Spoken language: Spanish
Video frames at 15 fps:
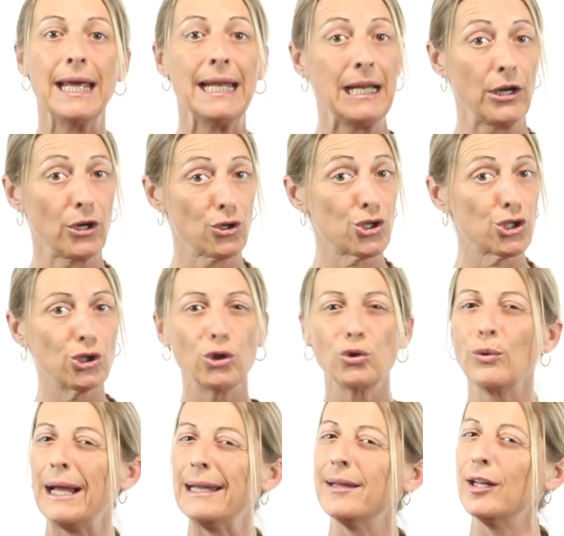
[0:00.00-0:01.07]
en el rostro
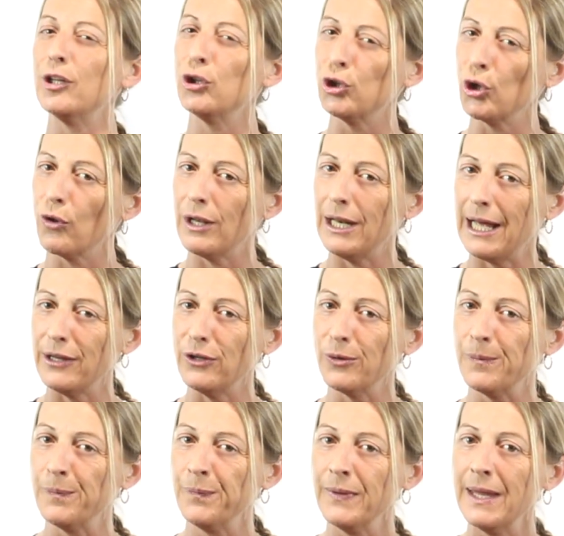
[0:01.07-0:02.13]
durante todo el
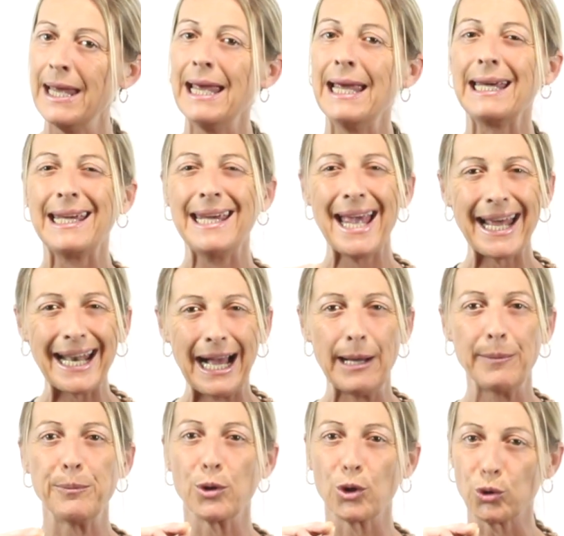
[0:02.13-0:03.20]
año. ¿Qué
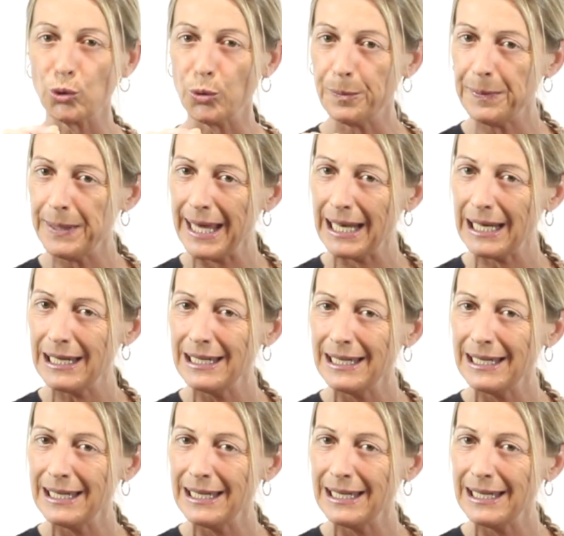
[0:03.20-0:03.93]
hará por tu piel